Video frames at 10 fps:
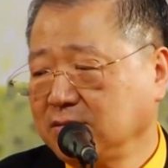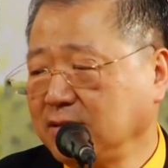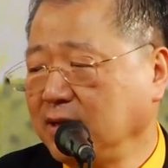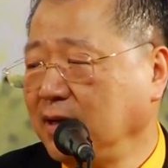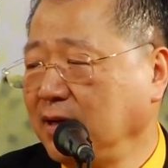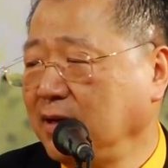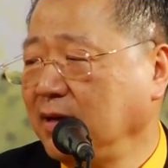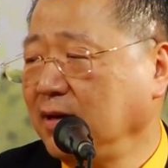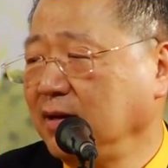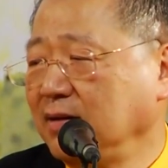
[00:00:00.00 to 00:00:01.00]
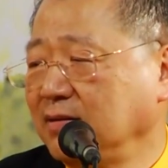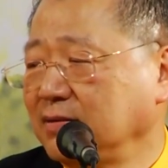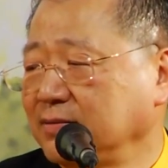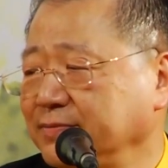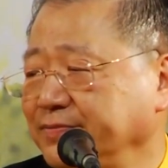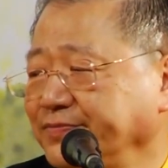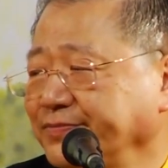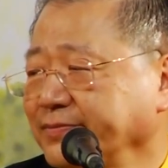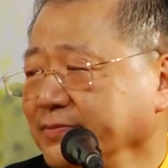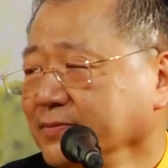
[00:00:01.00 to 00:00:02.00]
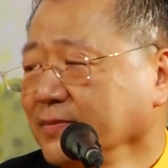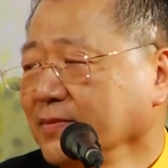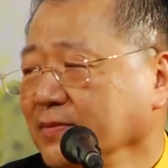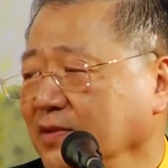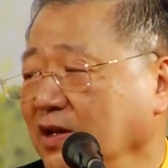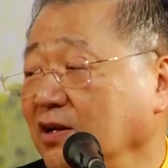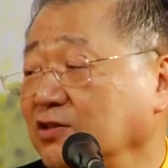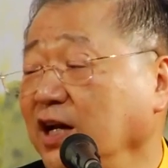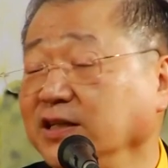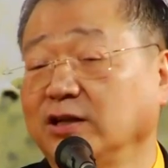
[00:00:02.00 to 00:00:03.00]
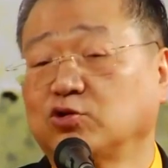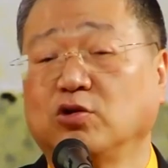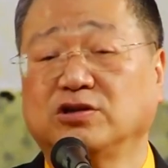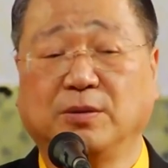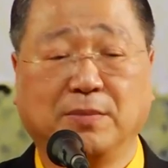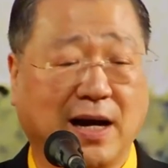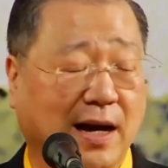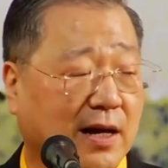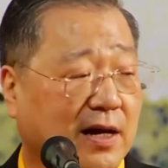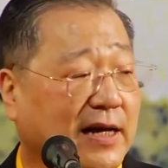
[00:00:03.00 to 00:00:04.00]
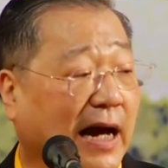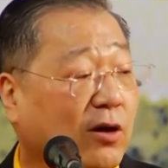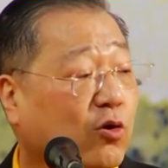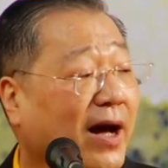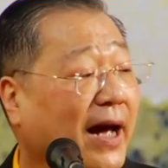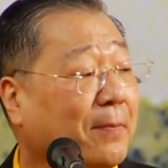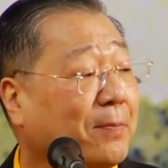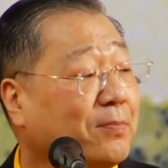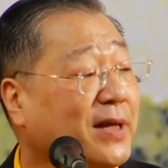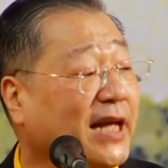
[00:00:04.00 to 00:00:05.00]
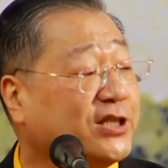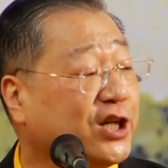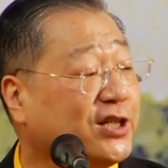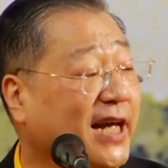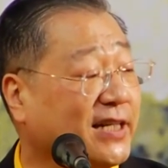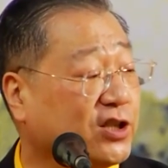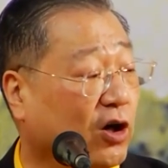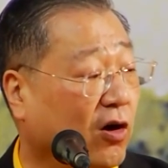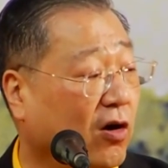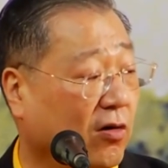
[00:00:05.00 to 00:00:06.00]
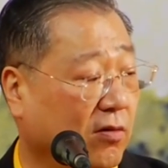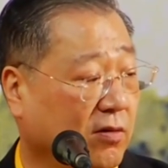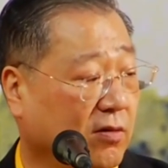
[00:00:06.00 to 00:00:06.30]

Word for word: 哎呀，你让台长说什么？赶快念经念走。孩